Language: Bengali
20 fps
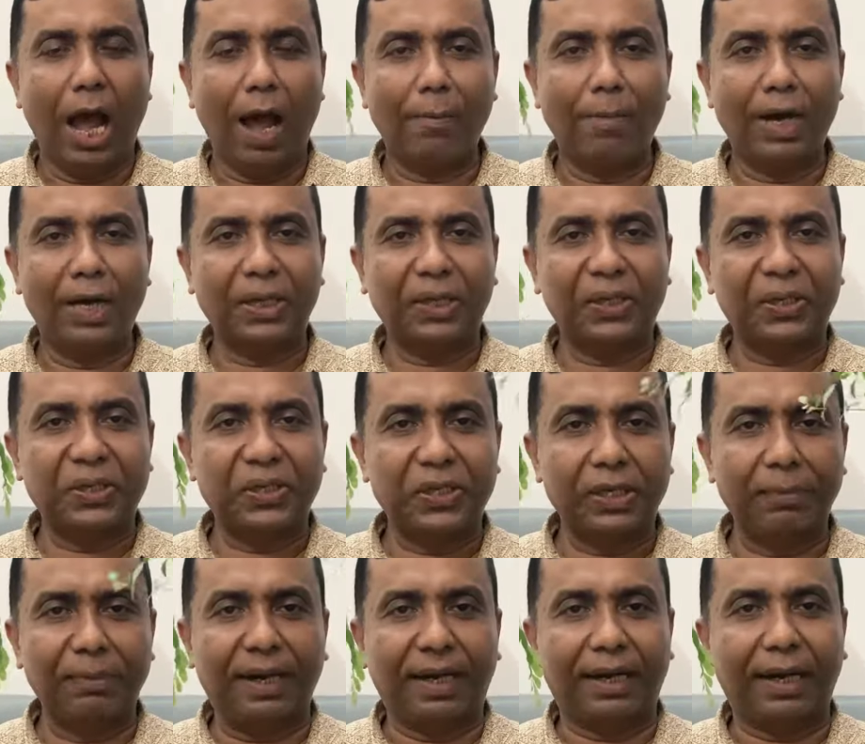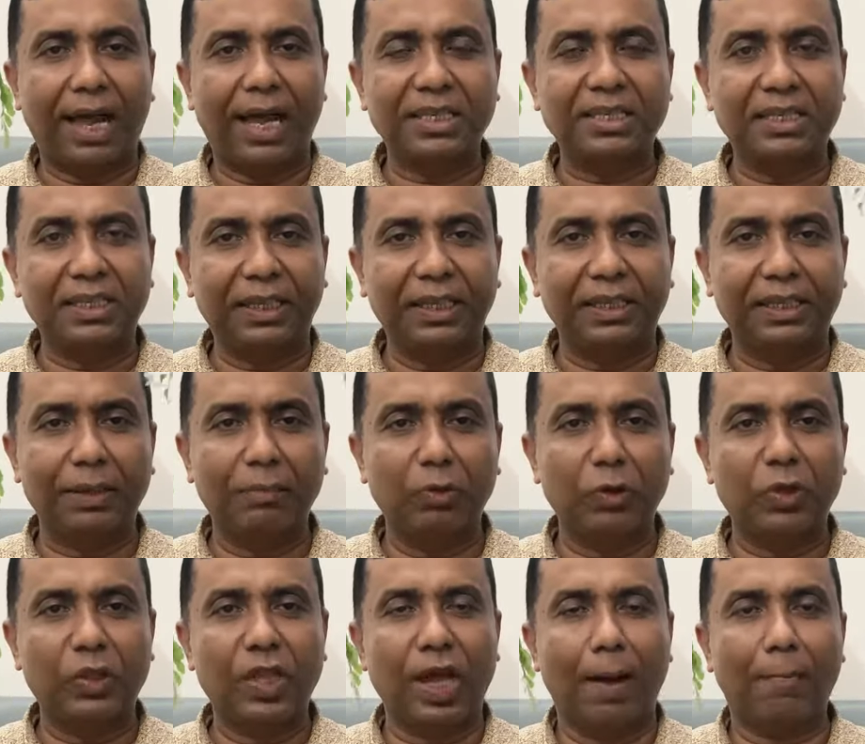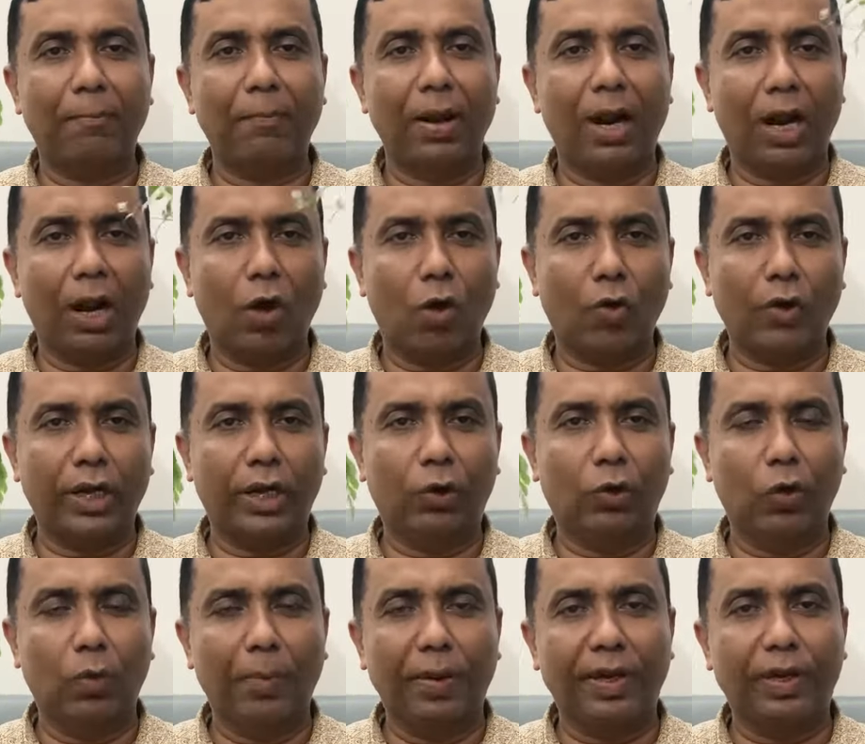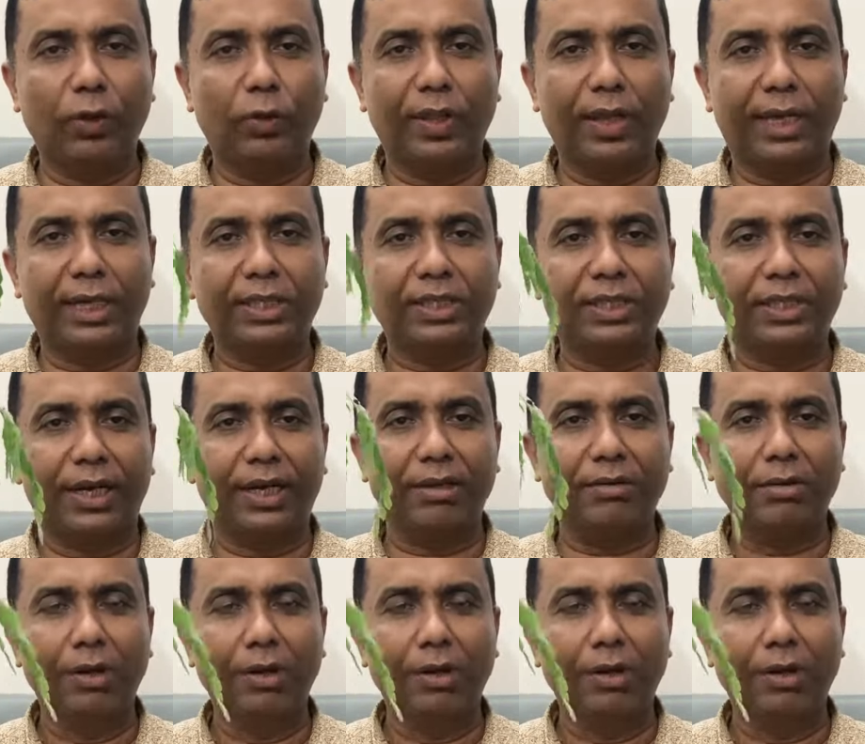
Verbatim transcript: আমার কৃষি টিভি ক্লাসিকে ইতিমধ্যে আপনারা অনেকগুলো ভিডিও দেখেছেন